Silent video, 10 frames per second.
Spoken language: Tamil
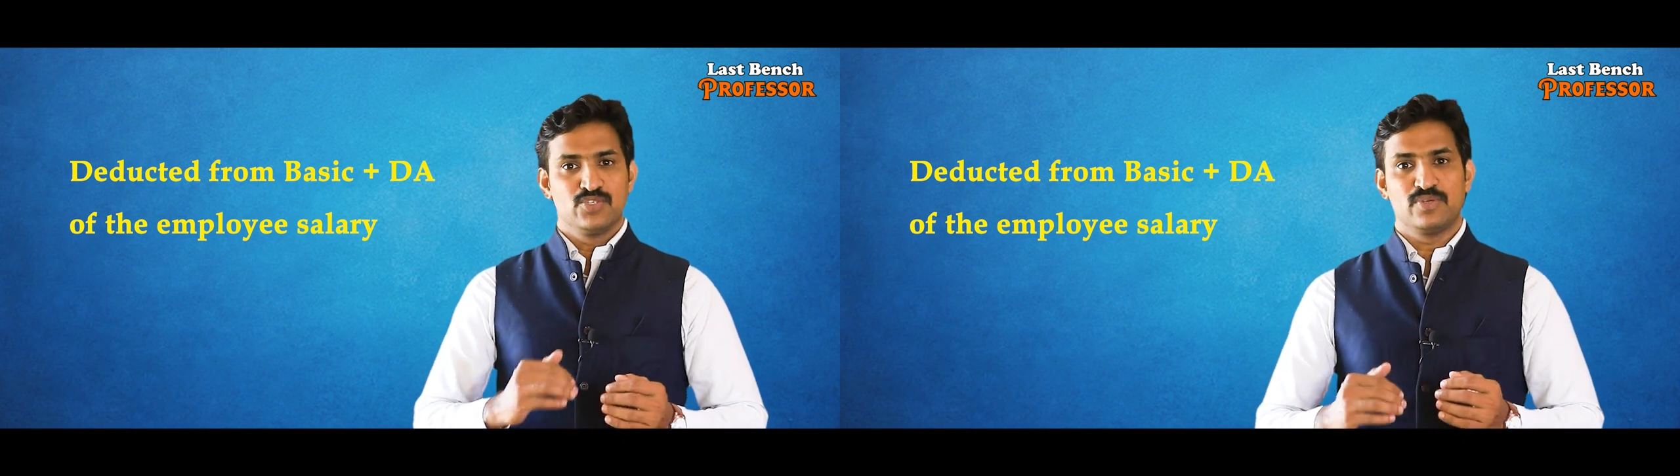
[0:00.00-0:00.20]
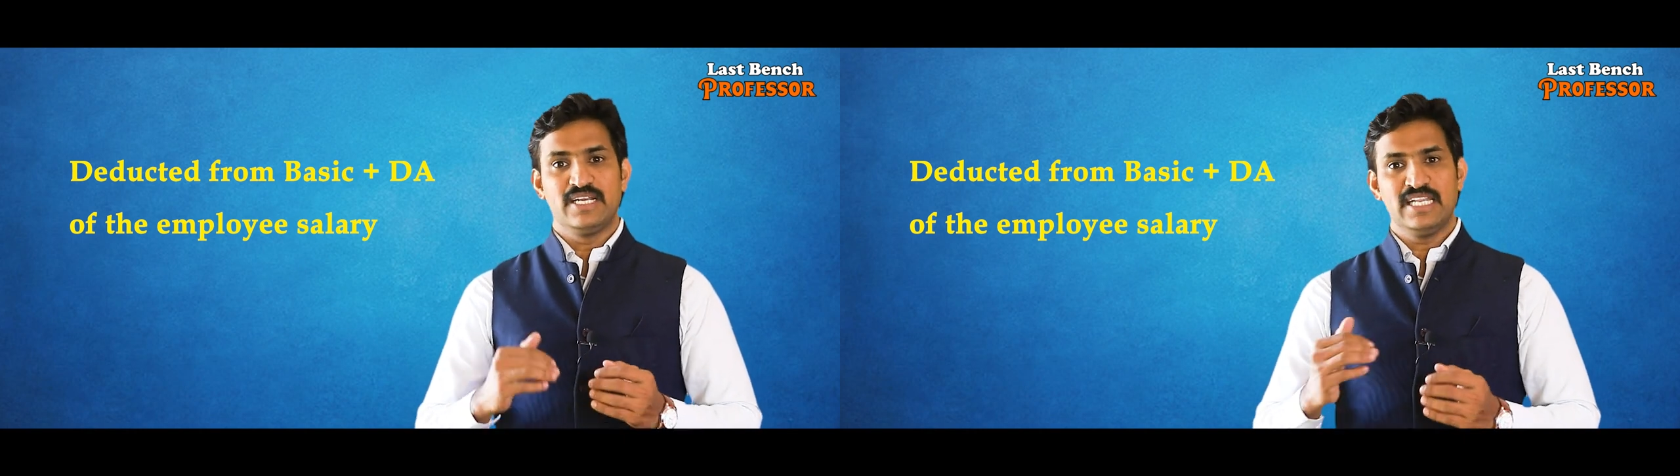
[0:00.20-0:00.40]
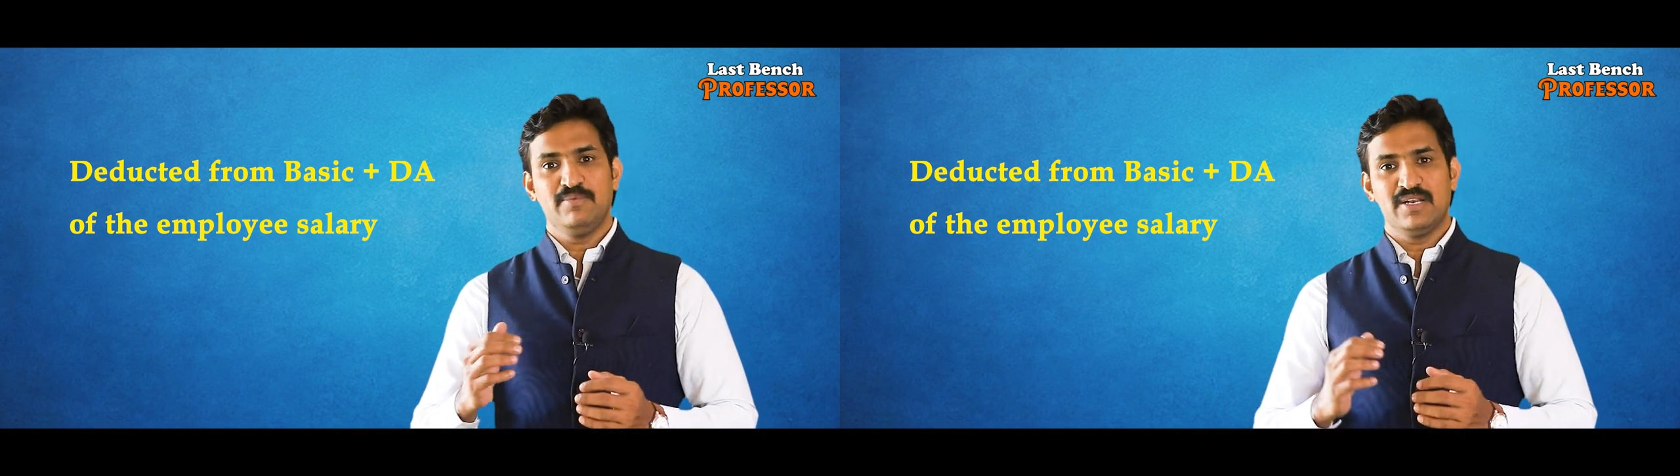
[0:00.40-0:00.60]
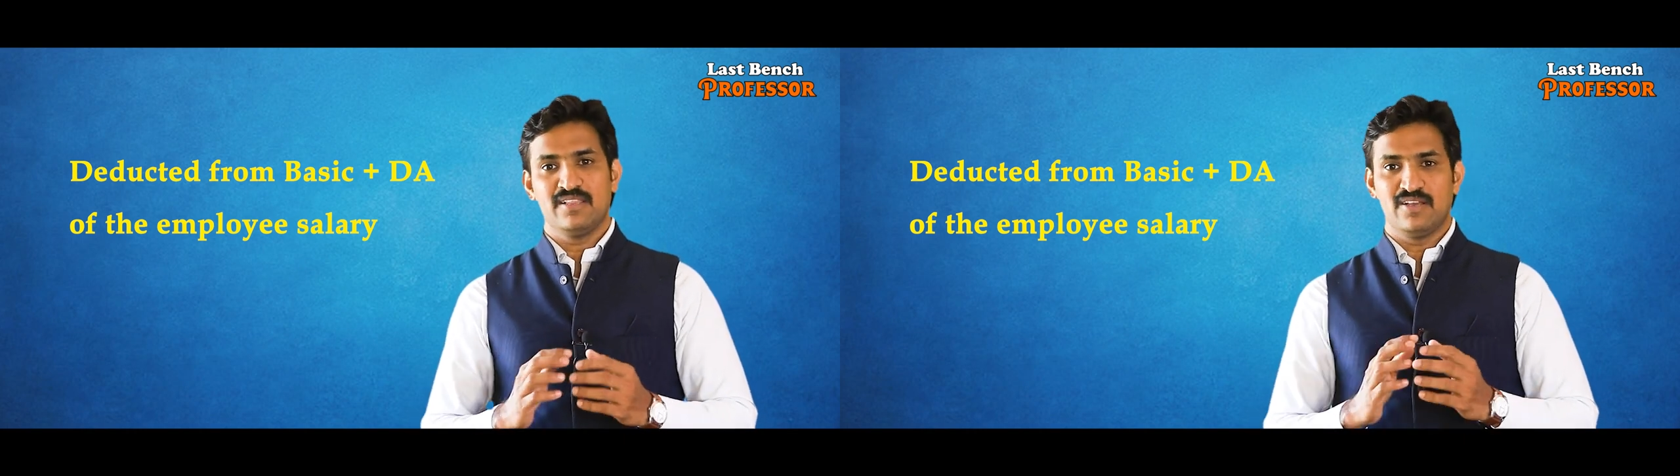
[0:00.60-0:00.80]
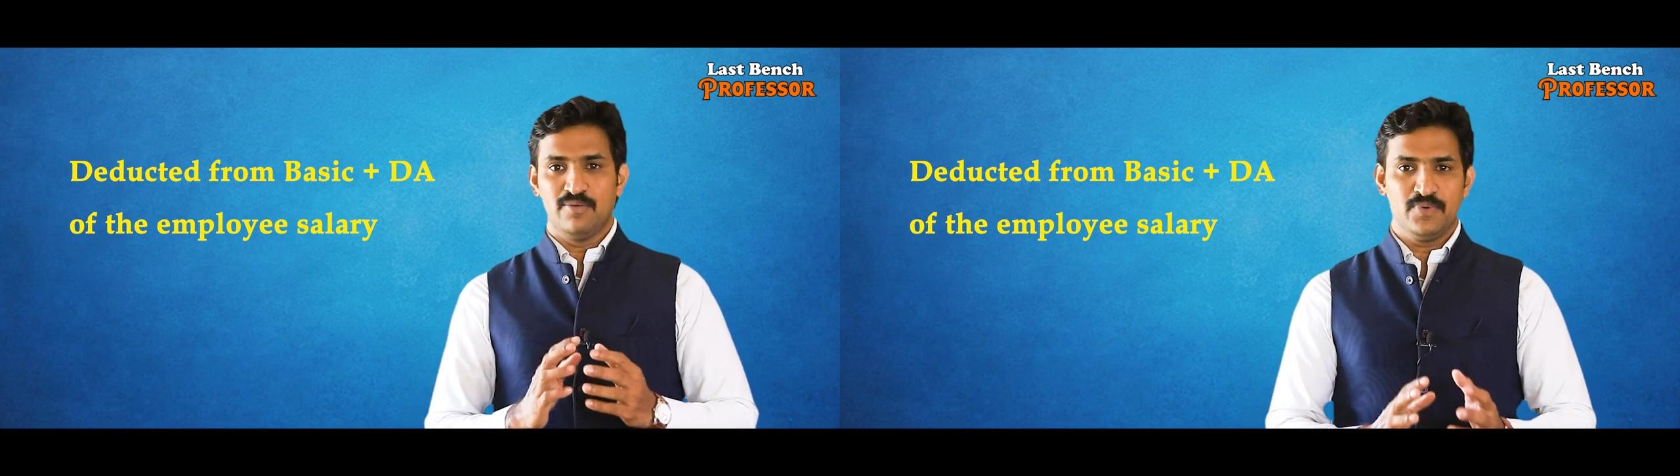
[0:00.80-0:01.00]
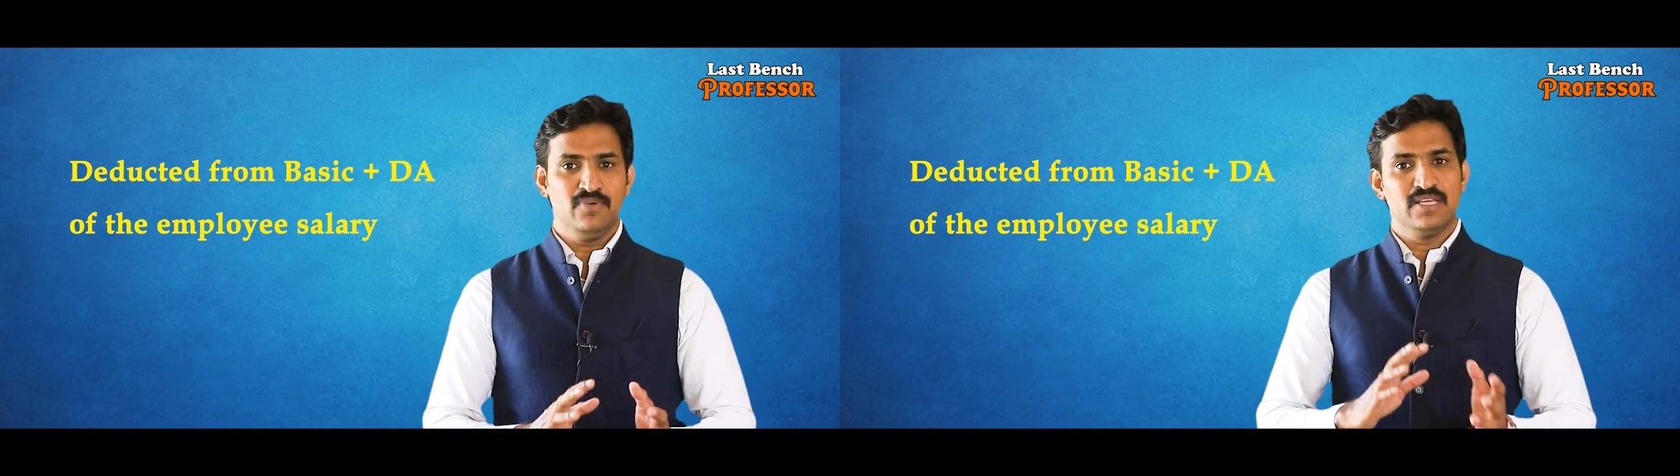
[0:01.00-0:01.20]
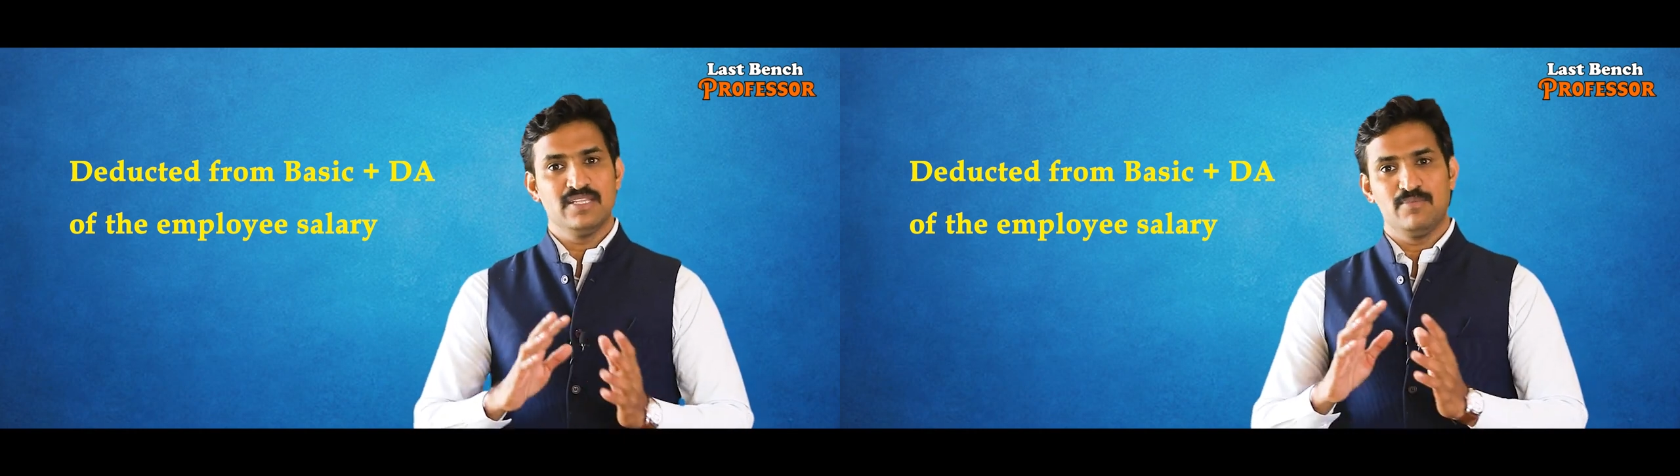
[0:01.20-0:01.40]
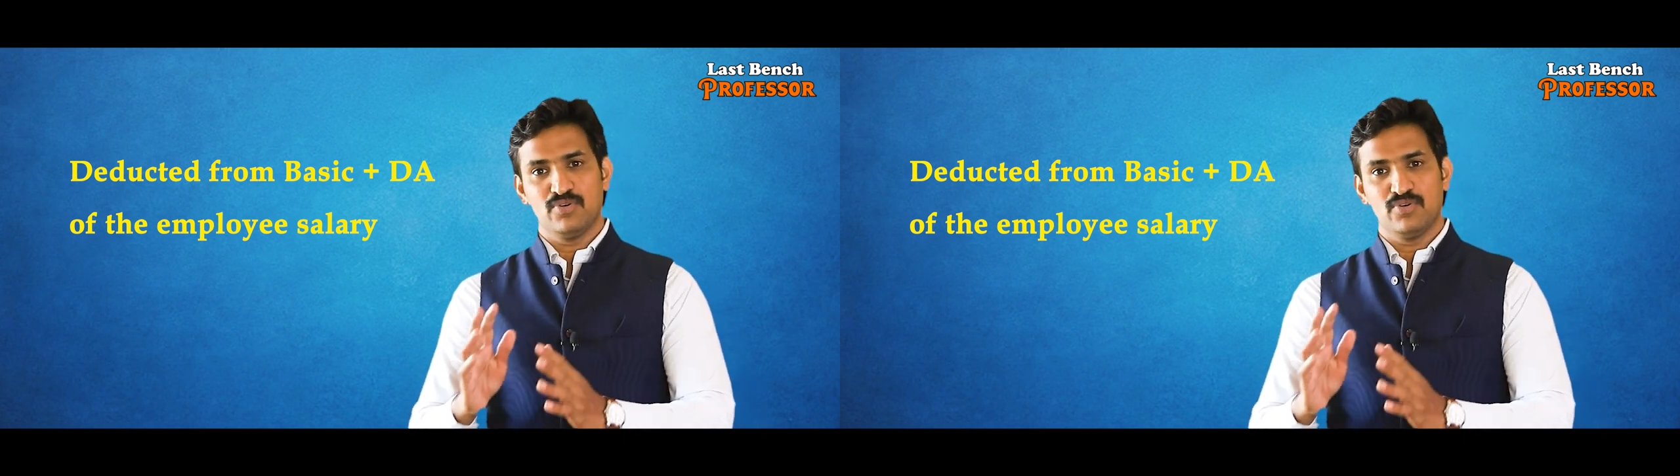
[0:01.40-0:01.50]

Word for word: ஸோ ரிட்டையர்மெண்ட் ஆனதுக்கப்புறம் அந்த